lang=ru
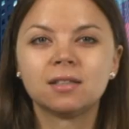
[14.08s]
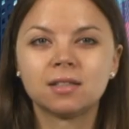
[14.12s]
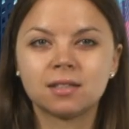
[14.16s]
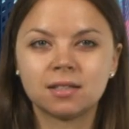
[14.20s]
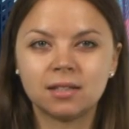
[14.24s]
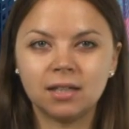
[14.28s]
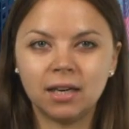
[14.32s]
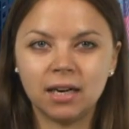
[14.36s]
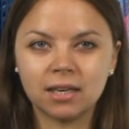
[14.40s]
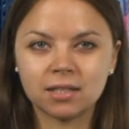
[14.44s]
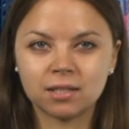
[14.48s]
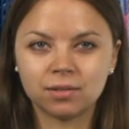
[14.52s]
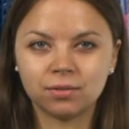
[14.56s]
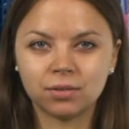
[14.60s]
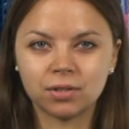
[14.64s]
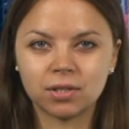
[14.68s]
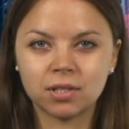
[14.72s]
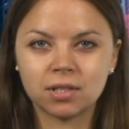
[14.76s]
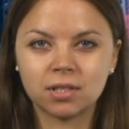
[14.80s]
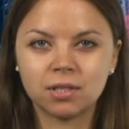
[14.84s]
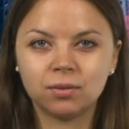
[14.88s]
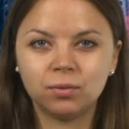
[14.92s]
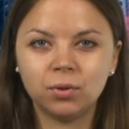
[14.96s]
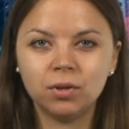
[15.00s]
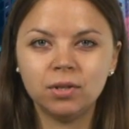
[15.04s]
Здравствуйте!
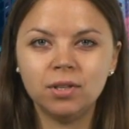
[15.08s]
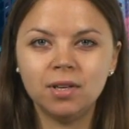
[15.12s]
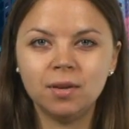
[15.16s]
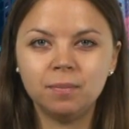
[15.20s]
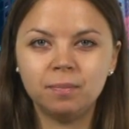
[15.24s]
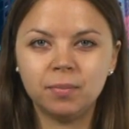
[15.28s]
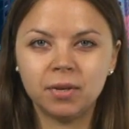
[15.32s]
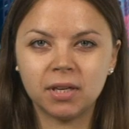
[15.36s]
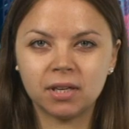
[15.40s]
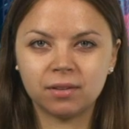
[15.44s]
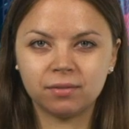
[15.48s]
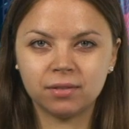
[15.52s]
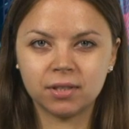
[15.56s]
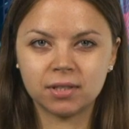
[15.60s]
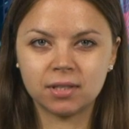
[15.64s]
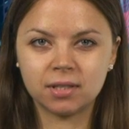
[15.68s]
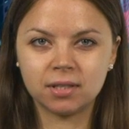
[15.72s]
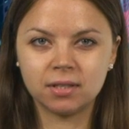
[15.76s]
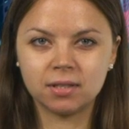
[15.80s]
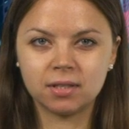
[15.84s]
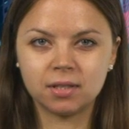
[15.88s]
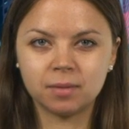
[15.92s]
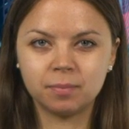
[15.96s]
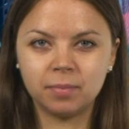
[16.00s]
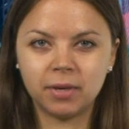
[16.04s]
Сегодня 1
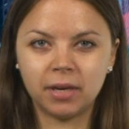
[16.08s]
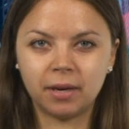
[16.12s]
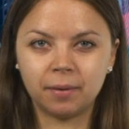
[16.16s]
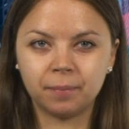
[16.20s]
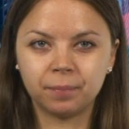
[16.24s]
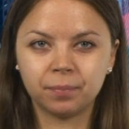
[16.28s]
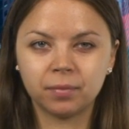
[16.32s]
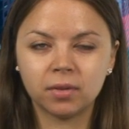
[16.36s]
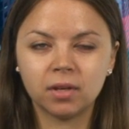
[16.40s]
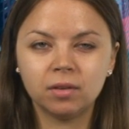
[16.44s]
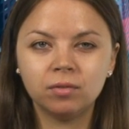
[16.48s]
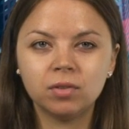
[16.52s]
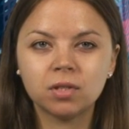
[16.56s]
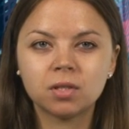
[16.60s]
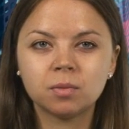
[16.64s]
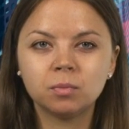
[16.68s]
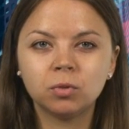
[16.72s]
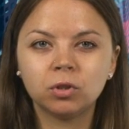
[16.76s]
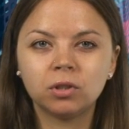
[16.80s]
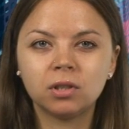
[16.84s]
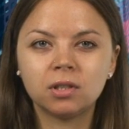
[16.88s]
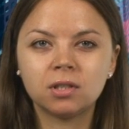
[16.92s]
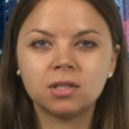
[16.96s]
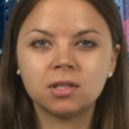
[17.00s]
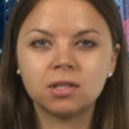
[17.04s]
сентября. Вы
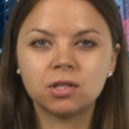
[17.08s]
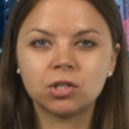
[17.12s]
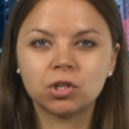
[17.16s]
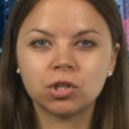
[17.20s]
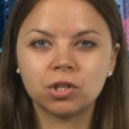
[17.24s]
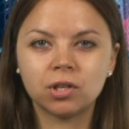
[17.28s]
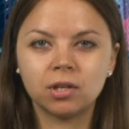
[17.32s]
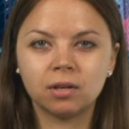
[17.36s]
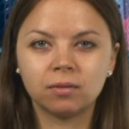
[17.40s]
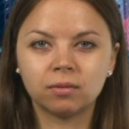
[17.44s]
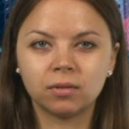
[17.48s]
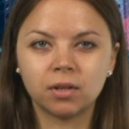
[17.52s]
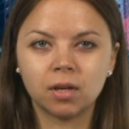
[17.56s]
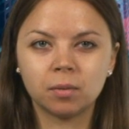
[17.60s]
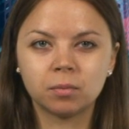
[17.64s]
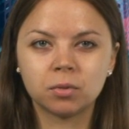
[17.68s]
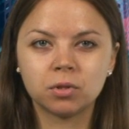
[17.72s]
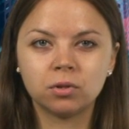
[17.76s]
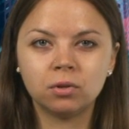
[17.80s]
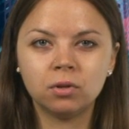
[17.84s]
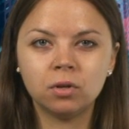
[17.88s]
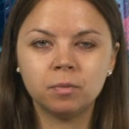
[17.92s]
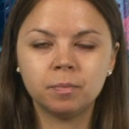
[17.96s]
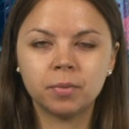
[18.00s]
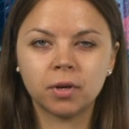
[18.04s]
смотрите ежедневные
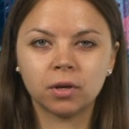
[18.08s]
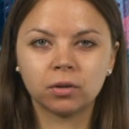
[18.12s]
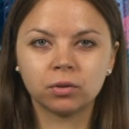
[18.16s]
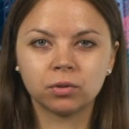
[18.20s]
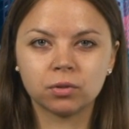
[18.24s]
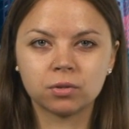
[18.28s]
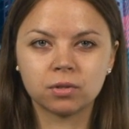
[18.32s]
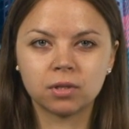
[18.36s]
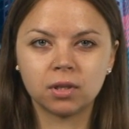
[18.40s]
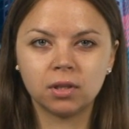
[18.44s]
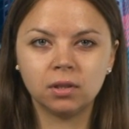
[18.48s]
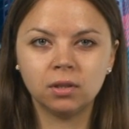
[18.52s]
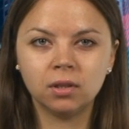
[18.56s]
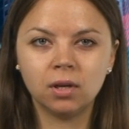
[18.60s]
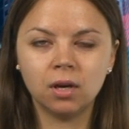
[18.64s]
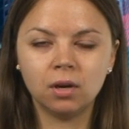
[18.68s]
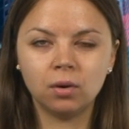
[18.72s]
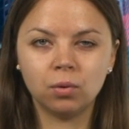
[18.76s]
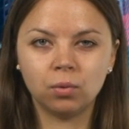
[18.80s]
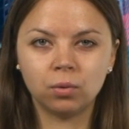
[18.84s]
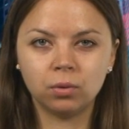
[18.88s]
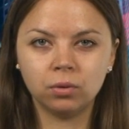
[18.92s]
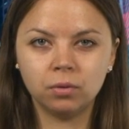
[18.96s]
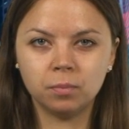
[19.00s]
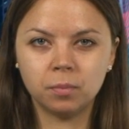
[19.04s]
обзоры прогноз рынка
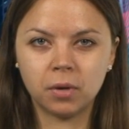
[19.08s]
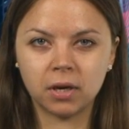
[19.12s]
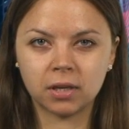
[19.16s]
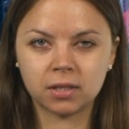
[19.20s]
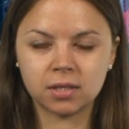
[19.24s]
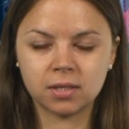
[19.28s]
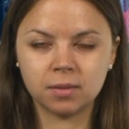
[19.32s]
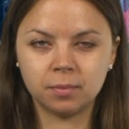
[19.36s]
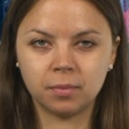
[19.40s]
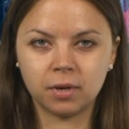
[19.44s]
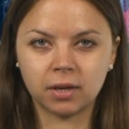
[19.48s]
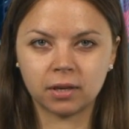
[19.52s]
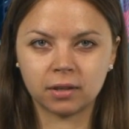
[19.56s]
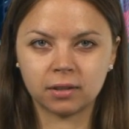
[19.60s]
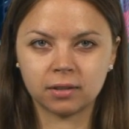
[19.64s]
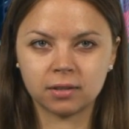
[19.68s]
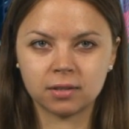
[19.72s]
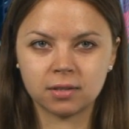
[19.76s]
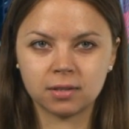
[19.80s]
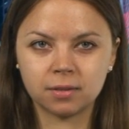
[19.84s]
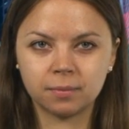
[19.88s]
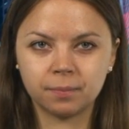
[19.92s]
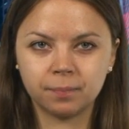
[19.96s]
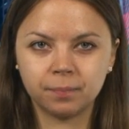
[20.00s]
от Макси Маркетс.